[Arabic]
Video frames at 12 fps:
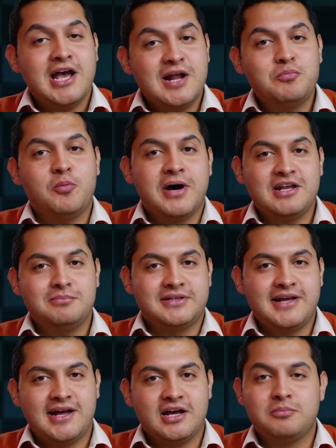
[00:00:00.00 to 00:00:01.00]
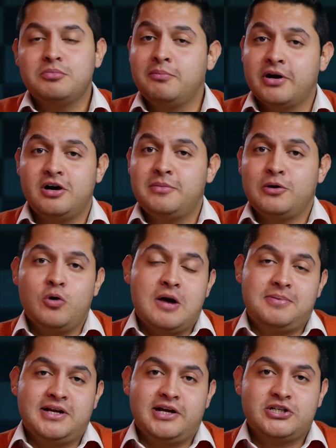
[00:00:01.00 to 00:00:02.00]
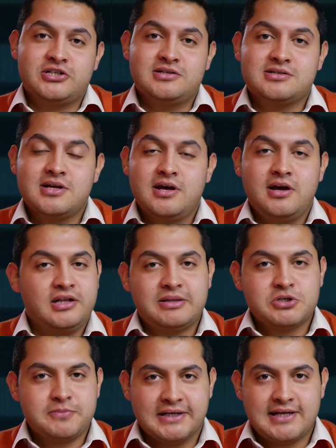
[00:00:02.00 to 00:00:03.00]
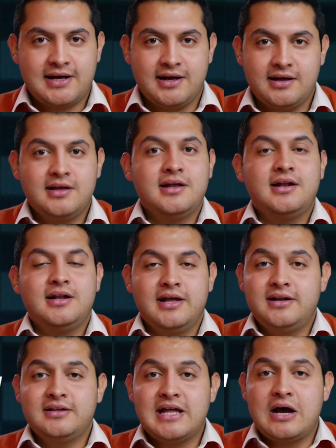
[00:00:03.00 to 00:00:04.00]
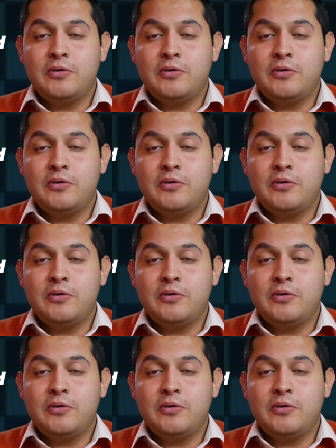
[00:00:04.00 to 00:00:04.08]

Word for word: الموبايل بتاعك ببرامج وابلكيشنز انت مش محتاجها لان ده